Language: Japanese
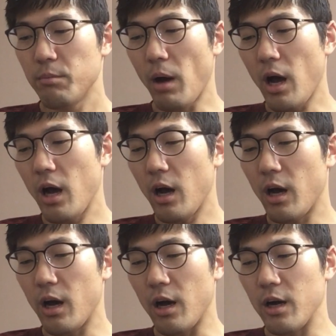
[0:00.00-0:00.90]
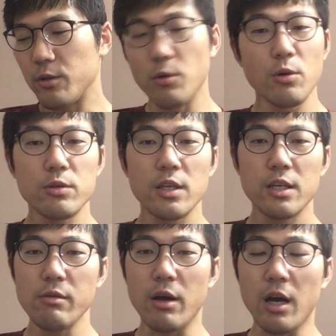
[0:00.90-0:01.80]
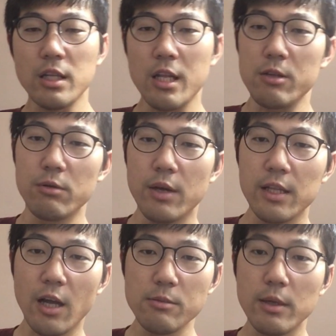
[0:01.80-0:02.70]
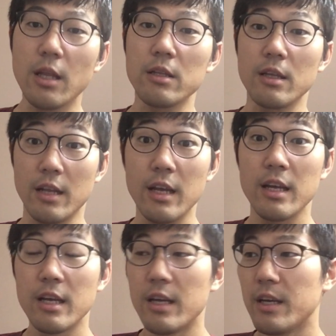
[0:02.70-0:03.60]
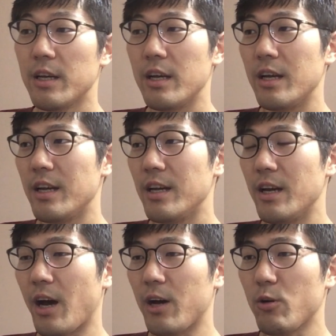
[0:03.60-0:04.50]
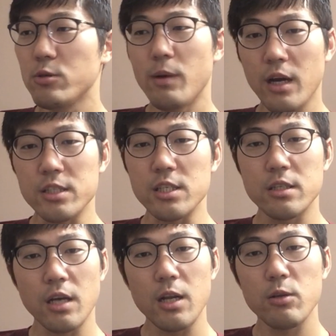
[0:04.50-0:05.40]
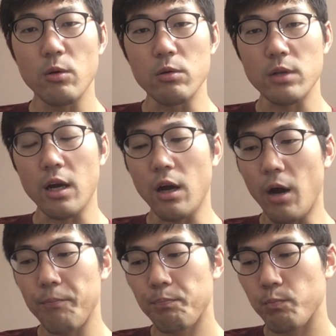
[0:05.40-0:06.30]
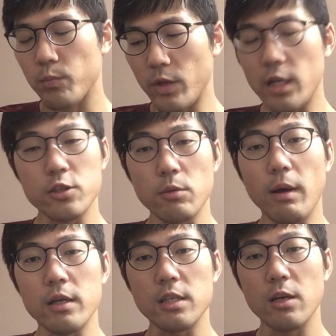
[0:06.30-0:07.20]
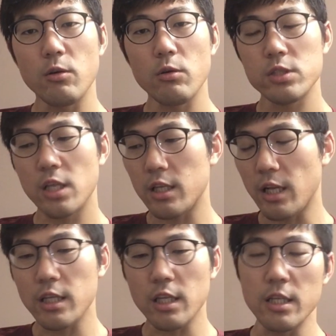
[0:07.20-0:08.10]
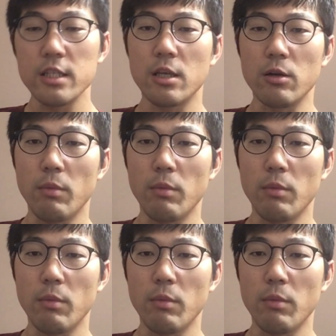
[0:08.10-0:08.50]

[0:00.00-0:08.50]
まあ能力的にはかなり抜けた馬なんでね、えー、あの馬がしっかりとなんかなんでしょうまあ先行したってなんだっていいですけ